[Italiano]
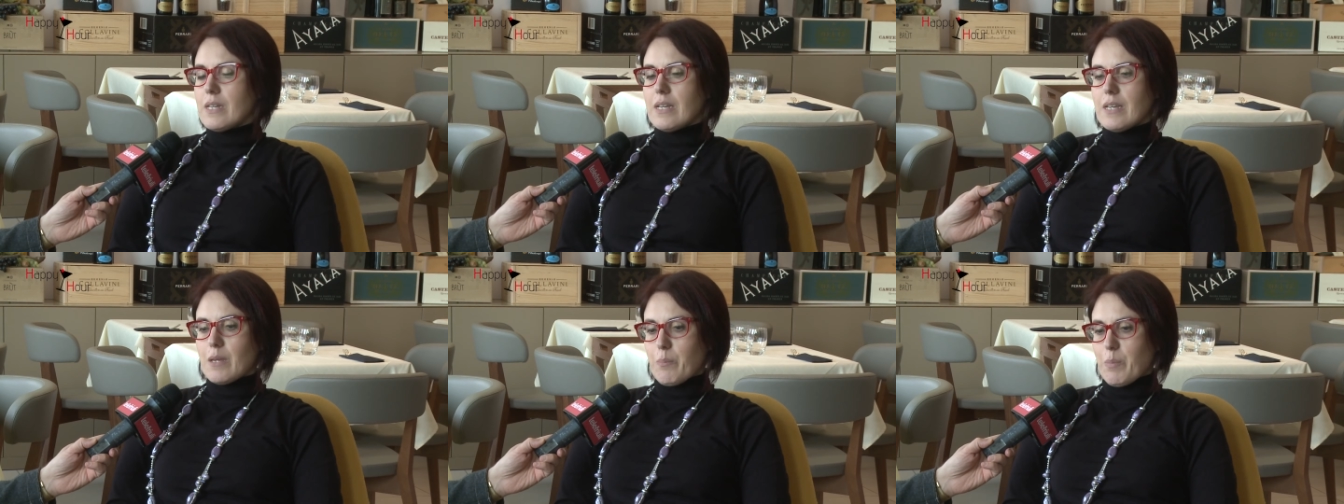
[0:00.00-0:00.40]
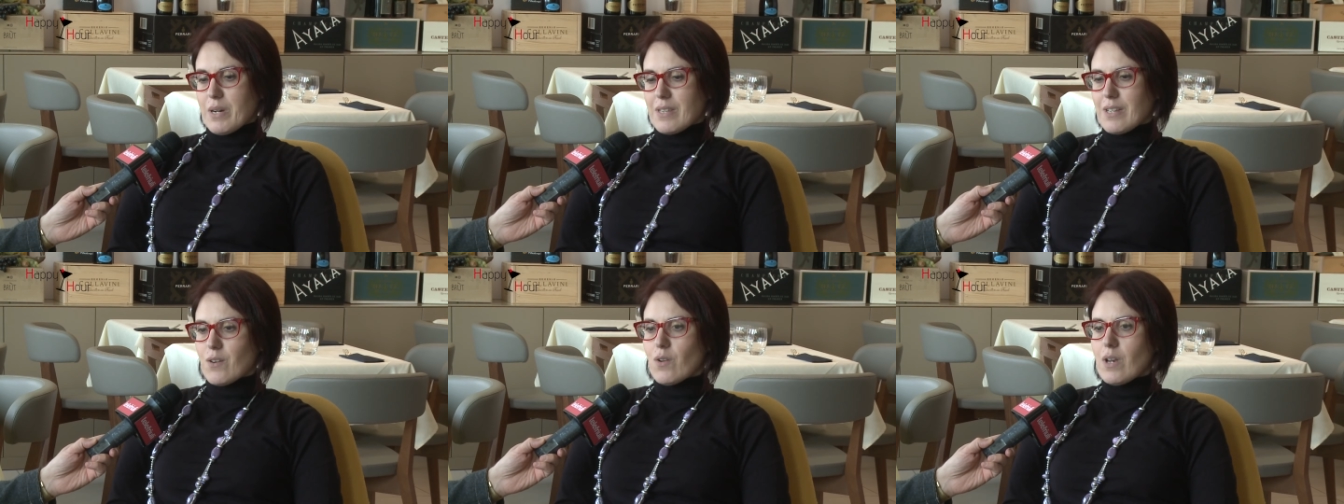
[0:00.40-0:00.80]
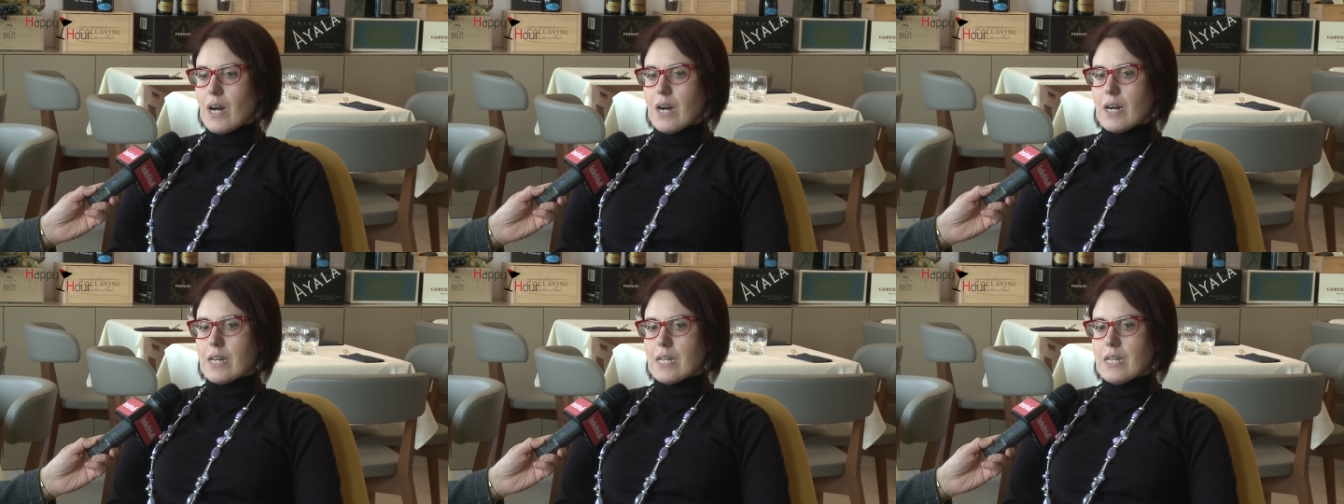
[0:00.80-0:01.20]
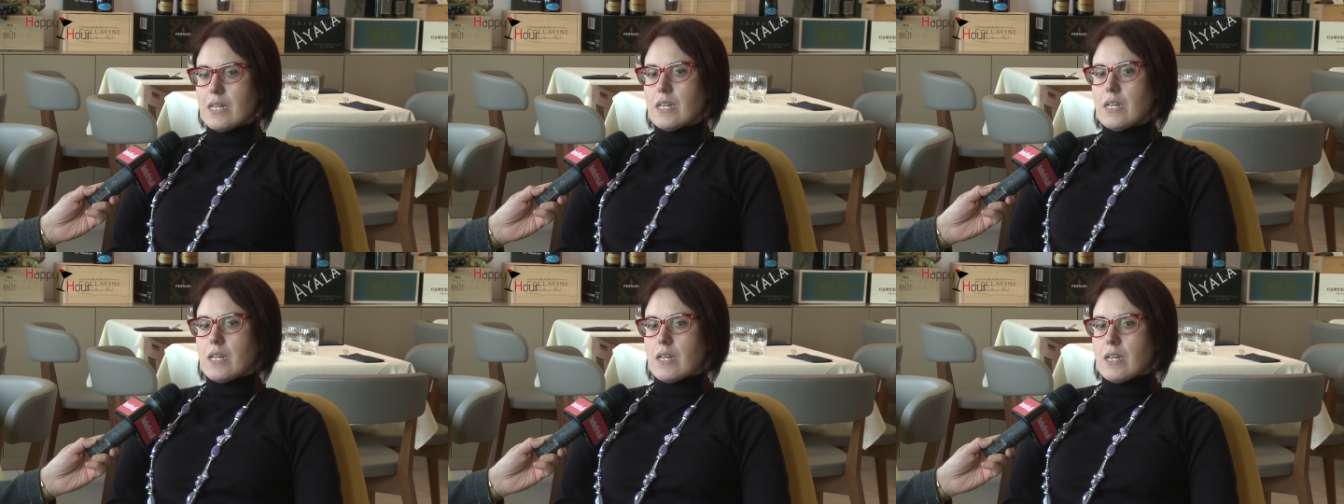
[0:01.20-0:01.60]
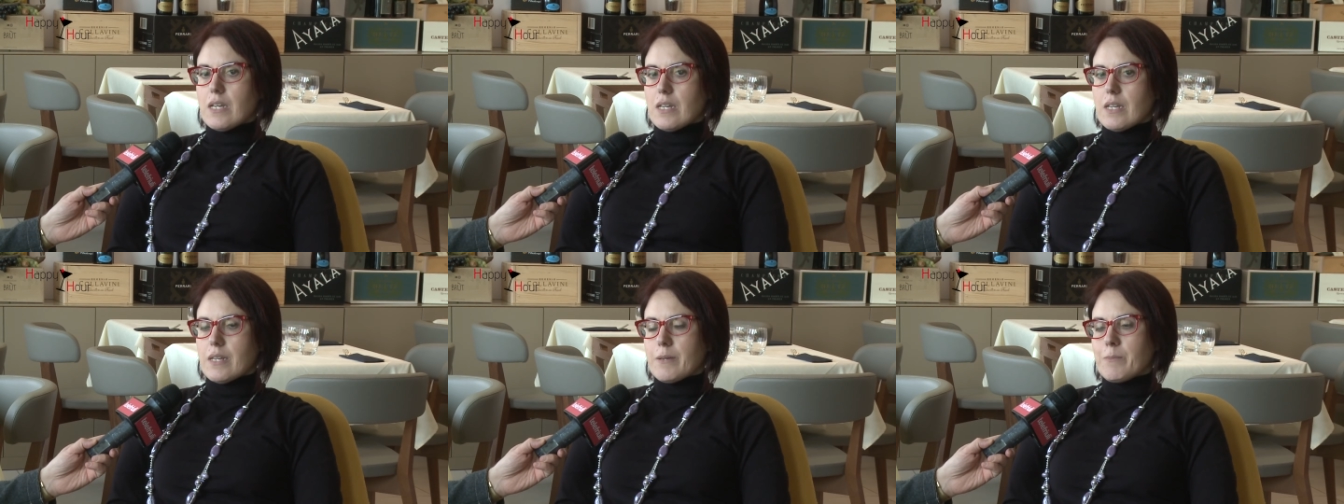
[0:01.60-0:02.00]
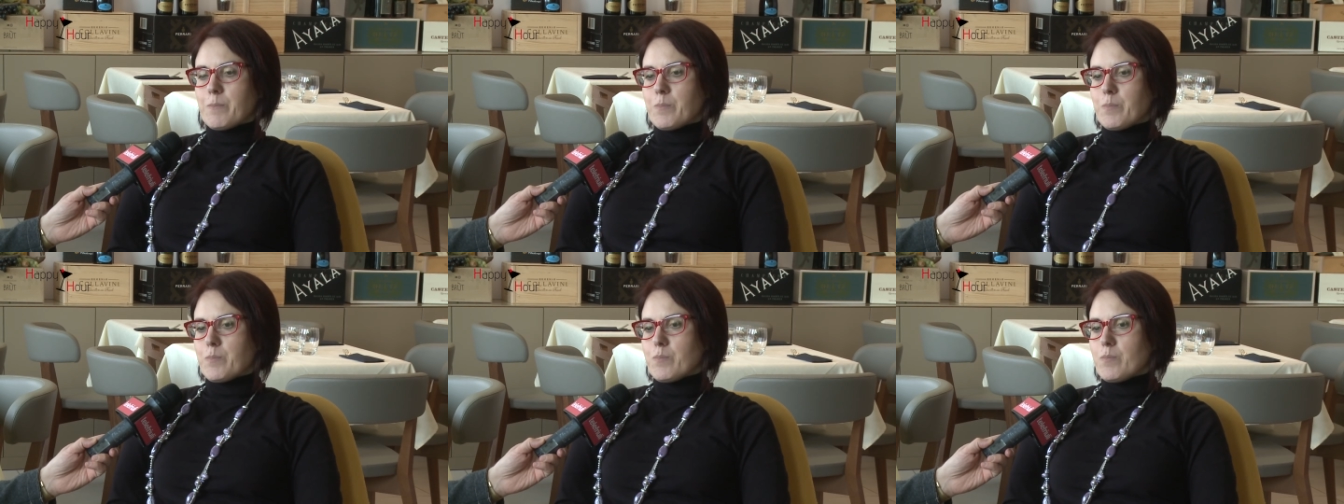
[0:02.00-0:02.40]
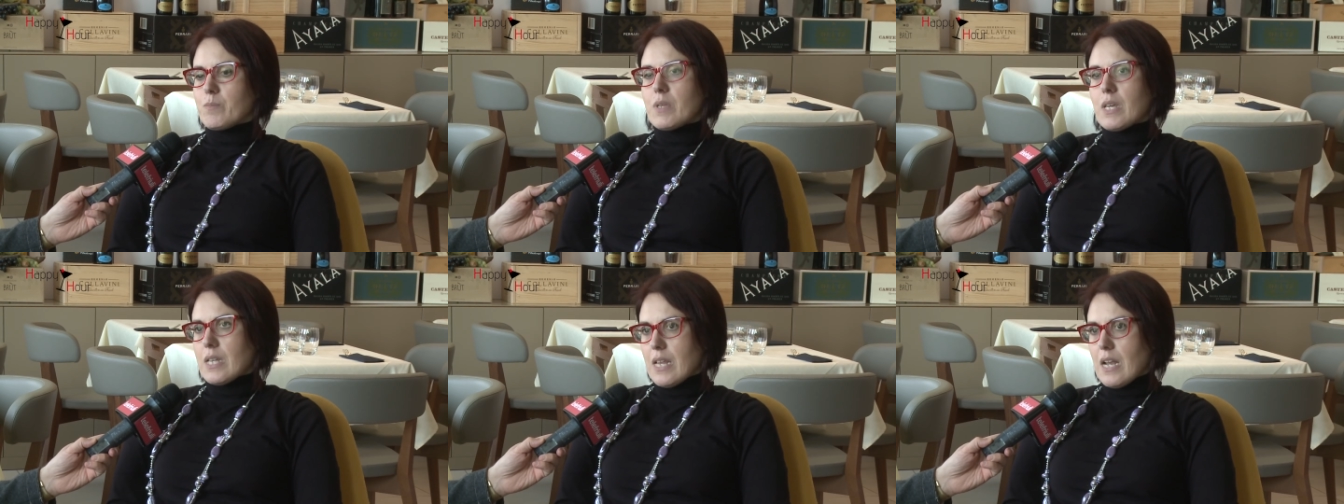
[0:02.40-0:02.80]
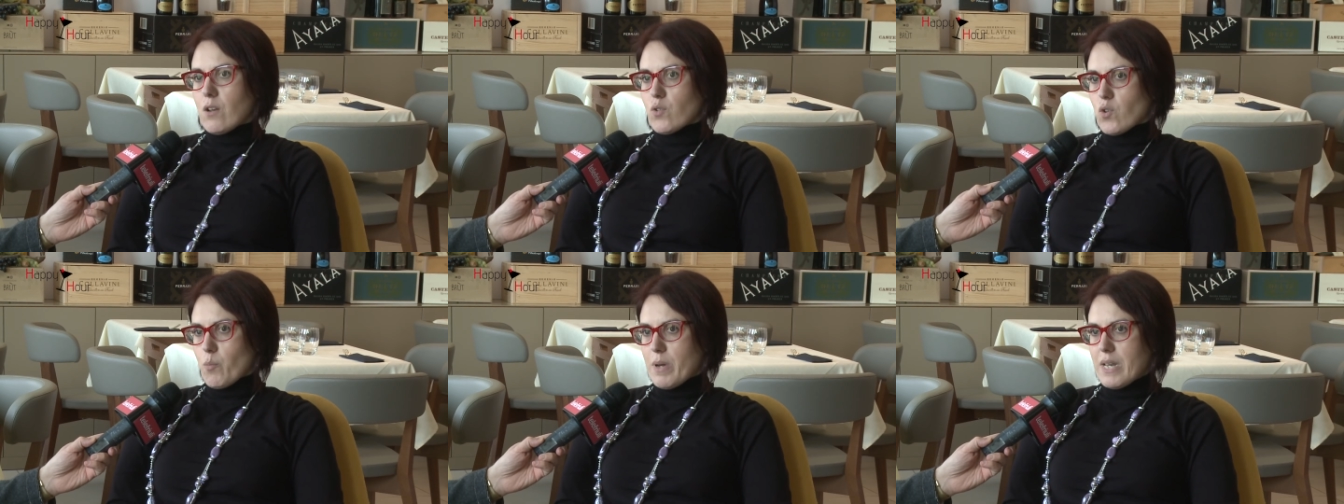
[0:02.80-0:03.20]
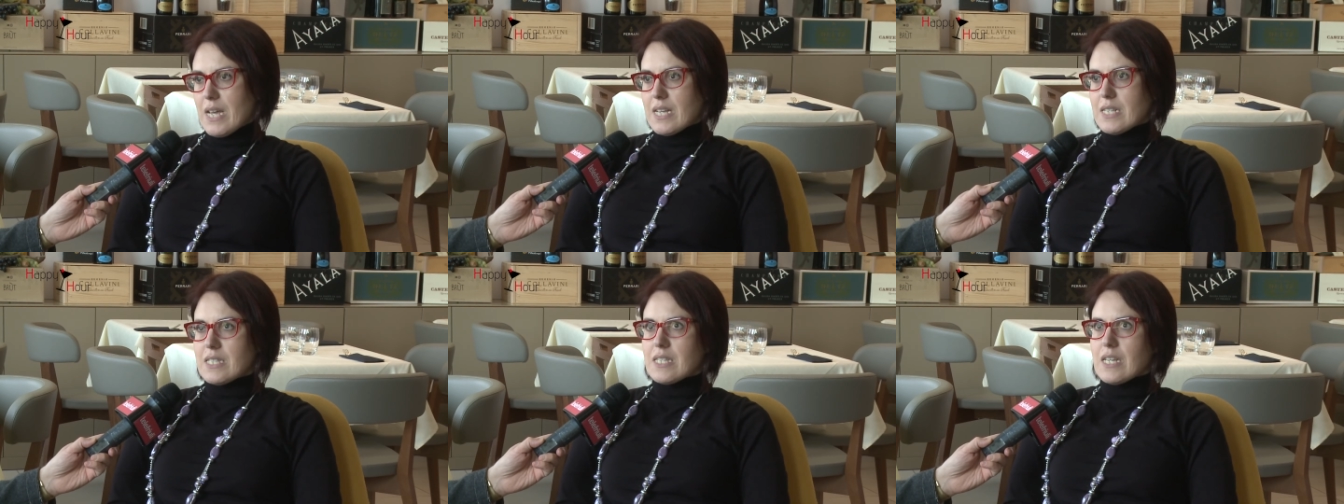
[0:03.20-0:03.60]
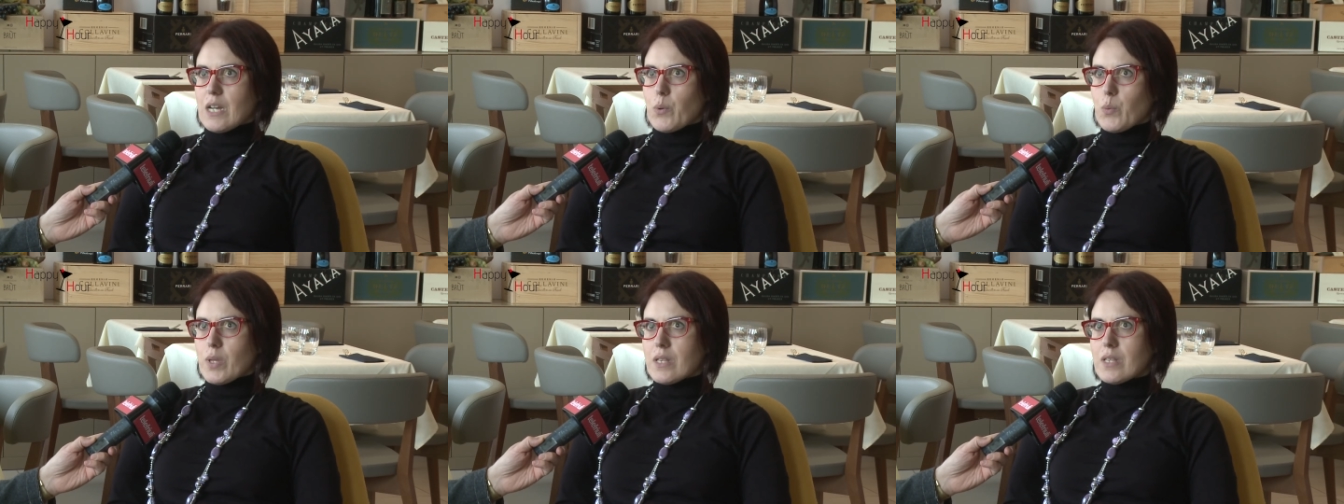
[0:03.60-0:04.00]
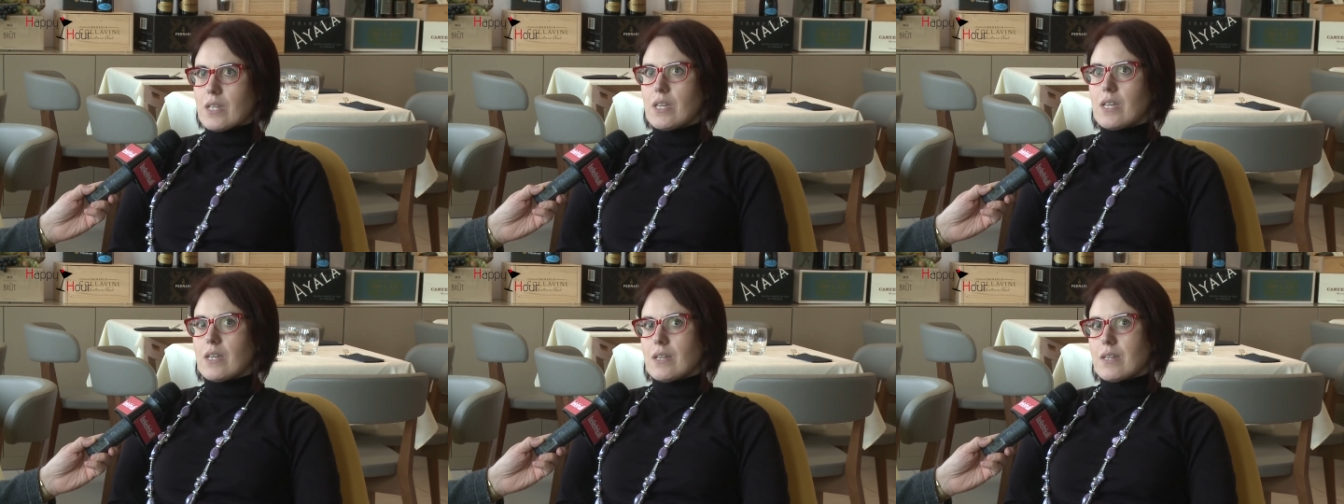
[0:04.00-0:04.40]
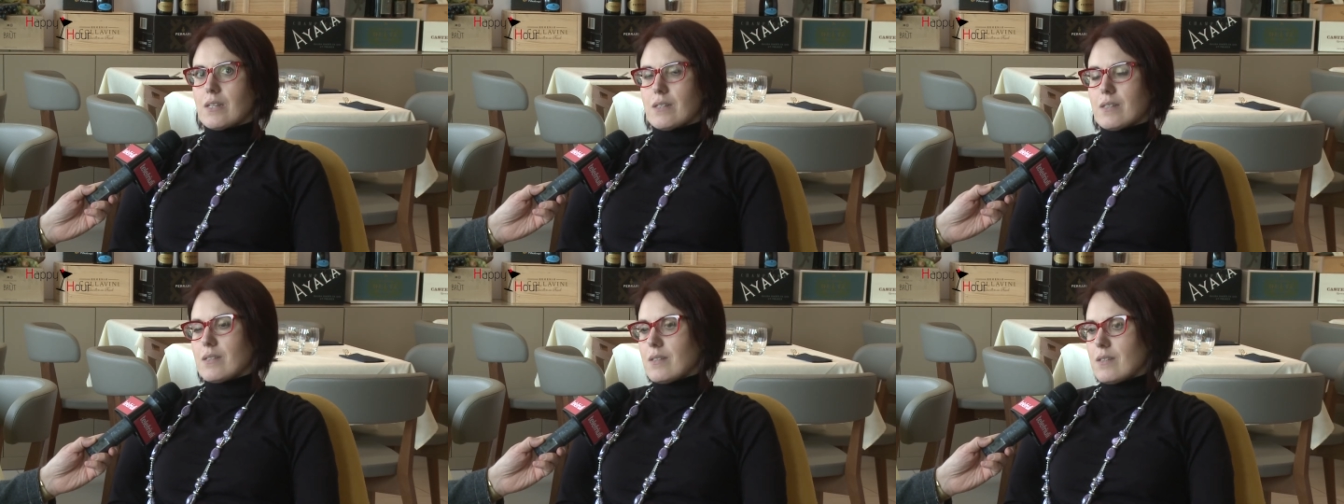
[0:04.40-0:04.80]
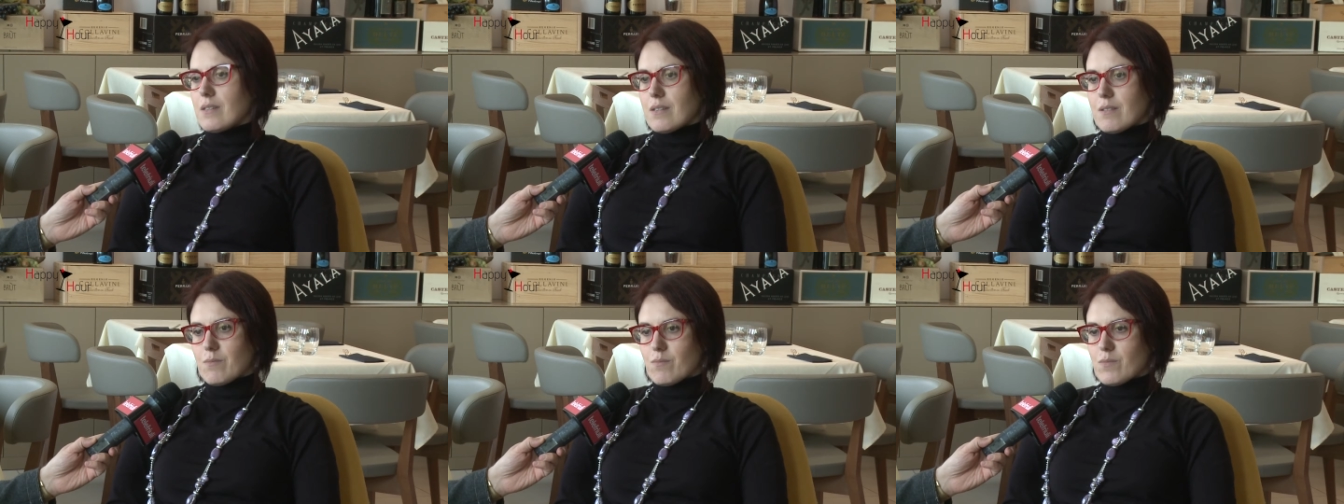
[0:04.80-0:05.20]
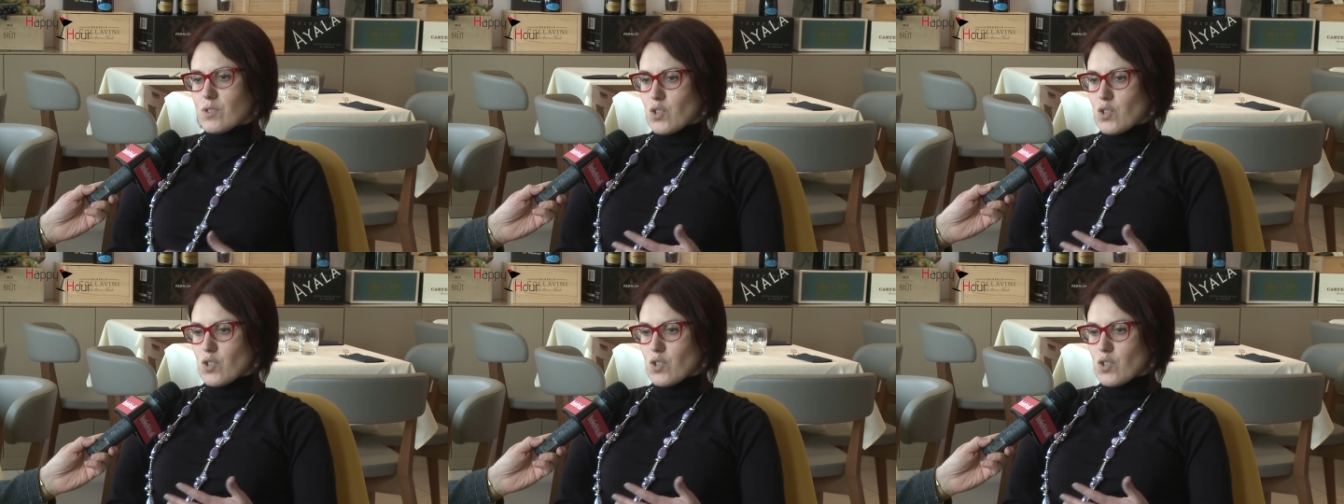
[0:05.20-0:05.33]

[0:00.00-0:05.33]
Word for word: in particolare ehm, e del loro benessere, quindi eh,